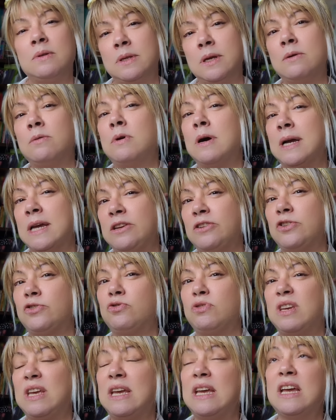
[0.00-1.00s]
Então,
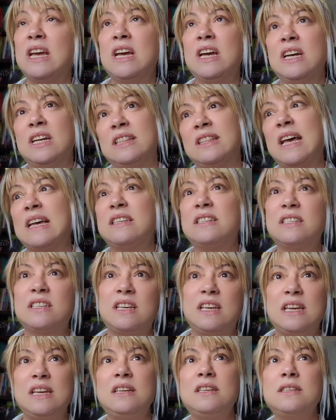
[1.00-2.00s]
acredito que das
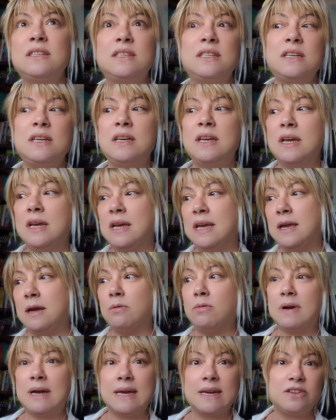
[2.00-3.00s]
15,
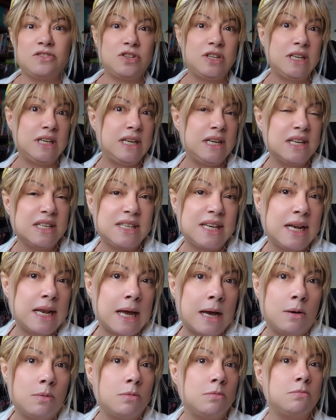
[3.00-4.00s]
eu garantiria, sei
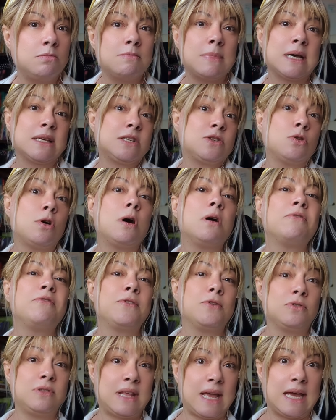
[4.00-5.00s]
lá, umas
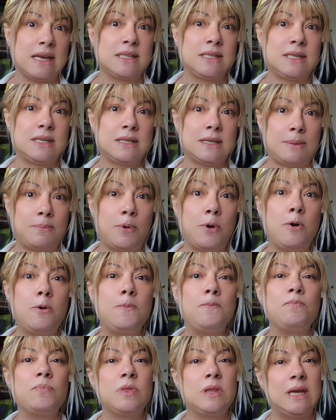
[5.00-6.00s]
9 ou 10 bom?